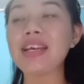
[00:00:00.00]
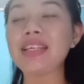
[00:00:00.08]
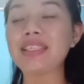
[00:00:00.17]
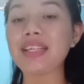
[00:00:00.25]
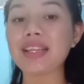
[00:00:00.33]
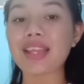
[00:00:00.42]

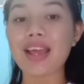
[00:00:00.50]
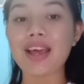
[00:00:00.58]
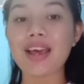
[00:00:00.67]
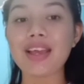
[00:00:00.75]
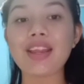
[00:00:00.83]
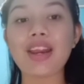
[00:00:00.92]

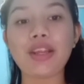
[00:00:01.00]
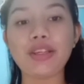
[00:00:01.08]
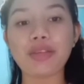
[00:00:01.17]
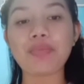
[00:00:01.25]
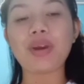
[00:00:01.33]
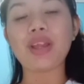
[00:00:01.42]
serta
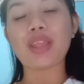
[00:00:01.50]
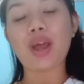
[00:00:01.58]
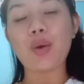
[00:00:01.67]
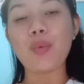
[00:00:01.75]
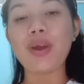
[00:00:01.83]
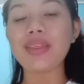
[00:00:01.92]
derajat
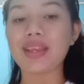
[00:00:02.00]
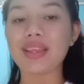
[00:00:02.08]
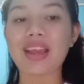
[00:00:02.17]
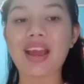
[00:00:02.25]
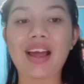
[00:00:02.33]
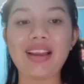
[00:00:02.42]
pengetahuan
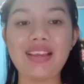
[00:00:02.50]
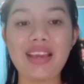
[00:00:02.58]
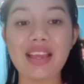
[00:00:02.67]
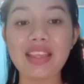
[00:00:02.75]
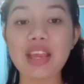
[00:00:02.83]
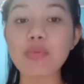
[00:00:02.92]
dan
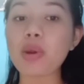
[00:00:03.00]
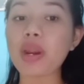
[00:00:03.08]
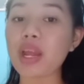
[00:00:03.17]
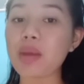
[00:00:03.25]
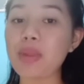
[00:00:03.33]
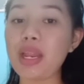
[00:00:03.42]
keahlian yang
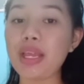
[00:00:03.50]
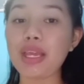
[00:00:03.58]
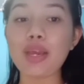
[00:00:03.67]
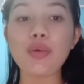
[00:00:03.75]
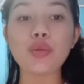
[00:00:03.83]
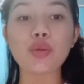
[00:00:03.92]
mereka
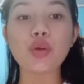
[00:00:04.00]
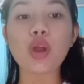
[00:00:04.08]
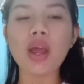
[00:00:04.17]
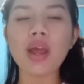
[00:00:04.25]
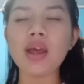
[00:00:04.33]
miliki untuk